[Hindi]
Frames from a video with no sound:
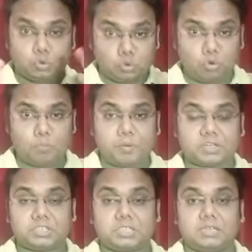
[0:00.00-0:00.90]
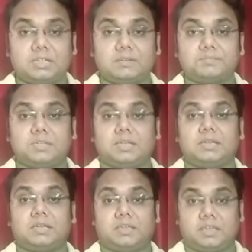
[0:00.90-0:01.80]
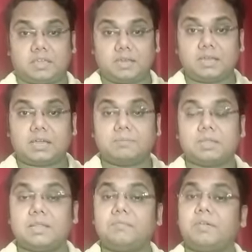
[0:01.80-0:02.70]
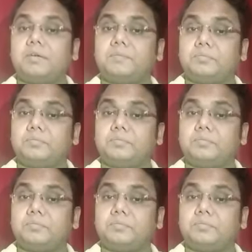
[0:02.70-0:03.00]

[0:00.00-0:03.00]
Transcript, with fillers: दोनों पक्ष की तरफ से कहने का मतलब है